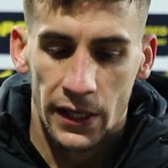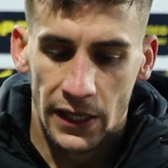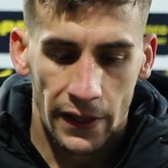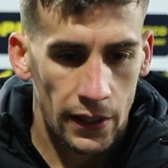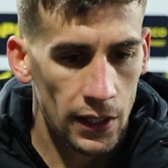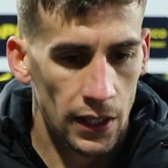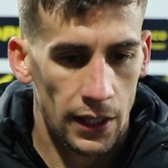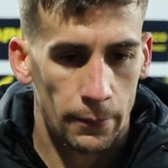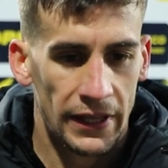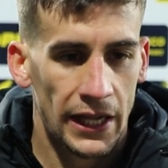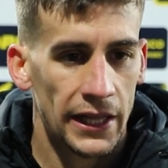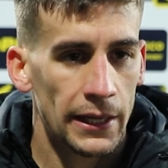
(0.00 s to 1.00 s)
nada,
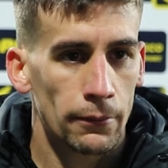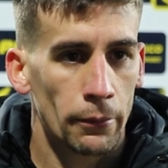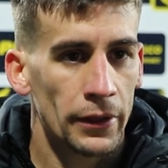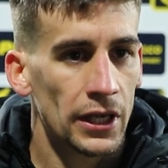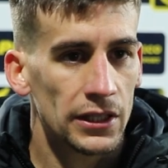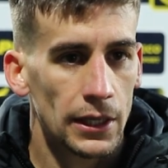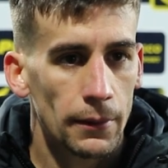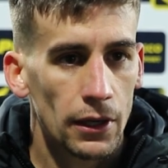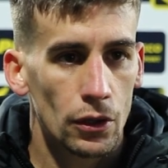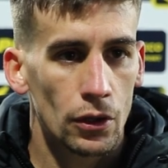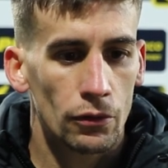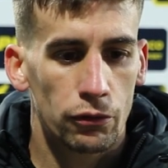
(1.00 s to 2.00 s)
mañana ya volver al
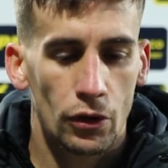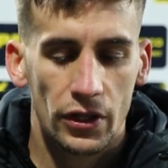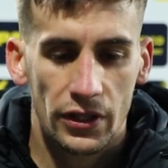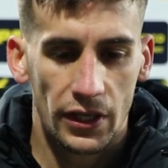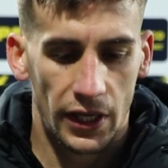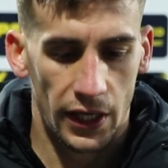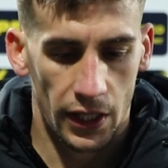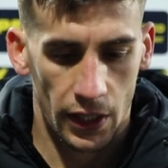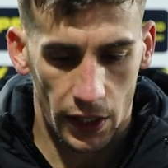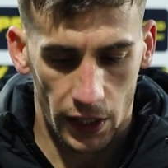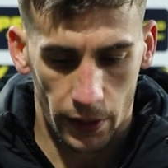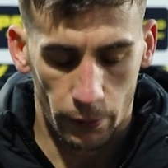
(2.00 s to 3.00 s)
trabajo fuerte, que,
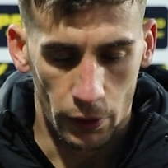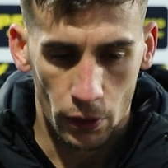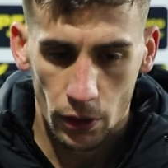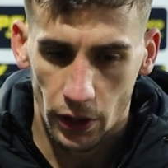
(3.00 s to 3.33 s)
bueno,